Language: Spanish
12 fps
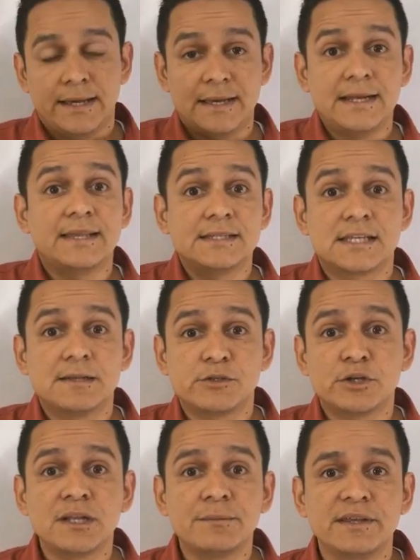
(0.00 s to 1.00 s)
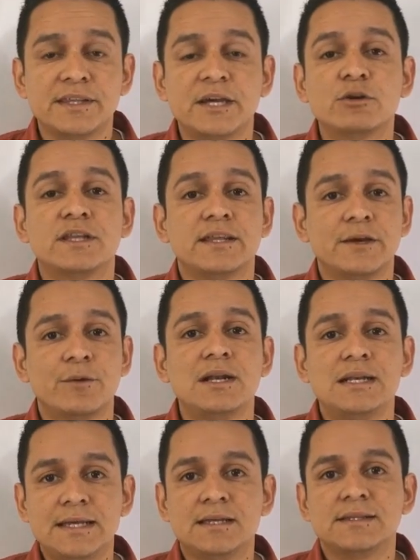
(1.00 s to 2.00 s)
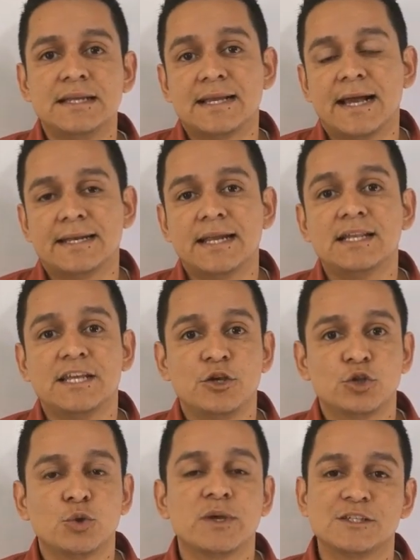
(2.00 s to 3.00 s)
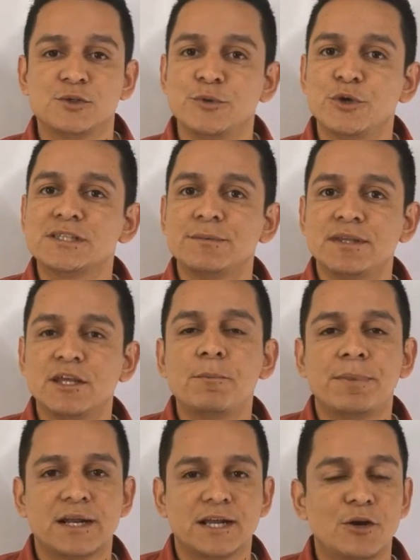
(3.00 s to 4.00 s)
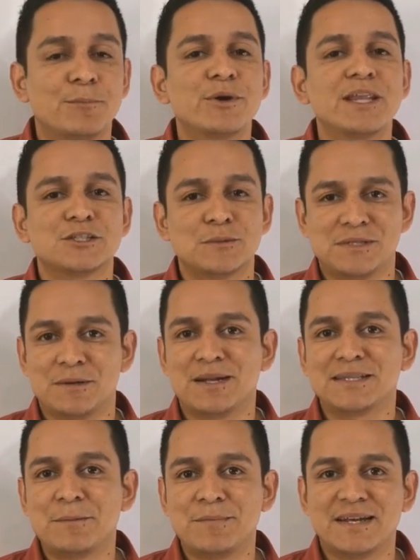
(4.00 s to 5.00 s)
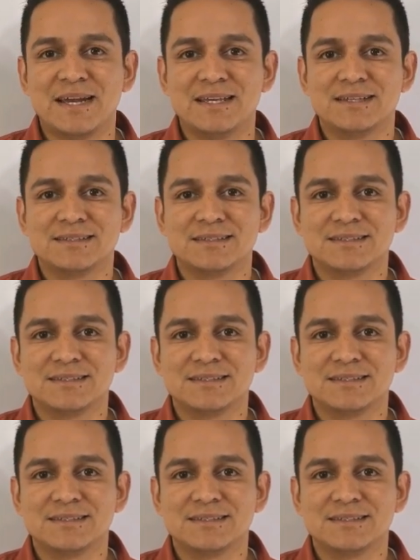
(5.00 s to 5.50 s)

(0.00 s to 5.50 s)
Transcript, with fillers: en la descripción del video te dejo el link del canal de YouTube que subió este video para que lo puedas observar también ahí.